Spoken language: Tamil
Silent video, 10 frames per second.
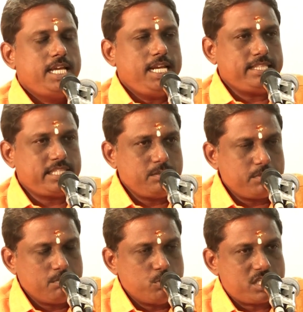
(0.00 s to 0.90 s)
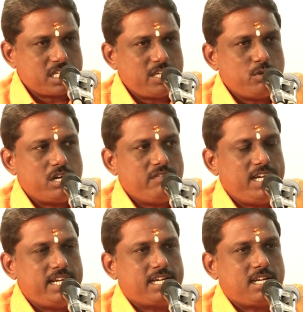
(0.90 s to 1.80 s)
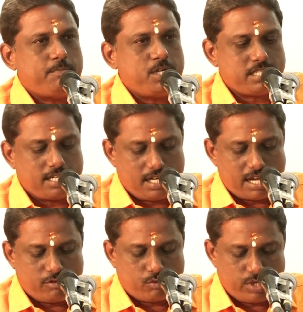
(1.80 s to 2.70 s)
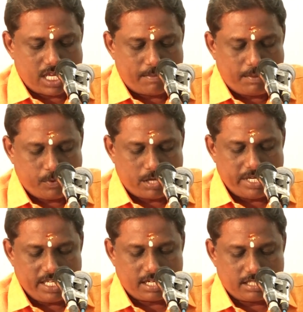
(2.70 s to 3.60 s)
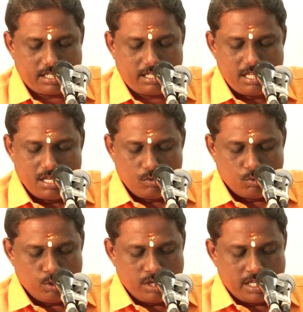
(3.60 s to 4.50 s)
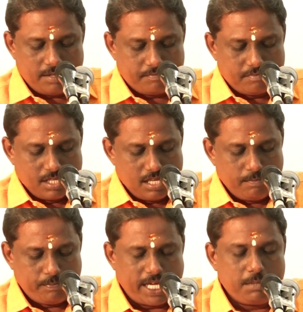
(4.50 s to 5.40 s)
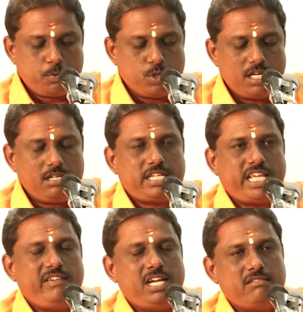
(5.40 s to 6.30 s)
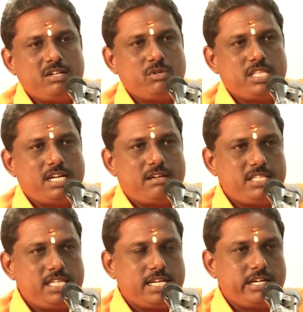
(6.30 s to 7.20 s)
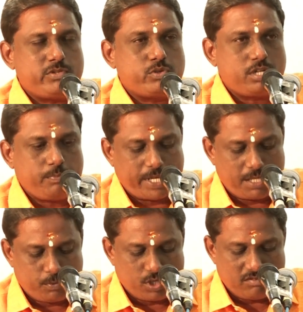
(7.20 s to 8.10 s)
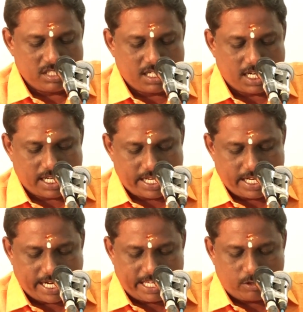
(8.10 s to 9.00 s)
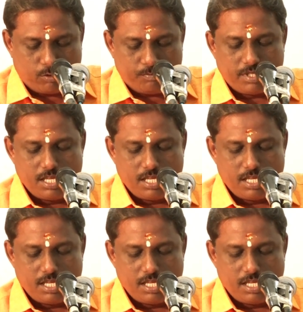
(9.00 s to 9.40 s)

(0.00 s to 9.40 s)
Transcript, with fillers: இல்லை திருமணம் முடித்த கையோட வெளிநாட்டில் போய் செட்டில் ஆகக்கூடிய அமைப்பு அப்படிங்கிறது உண்டு பேர் புகழ் டிவியில் வரும் இதெல்லாம் வந்து ஏற்கனவே சொல்லிட்டோம் பேர் புகழ் வந்து கட்டாயம் கிடைக்கும்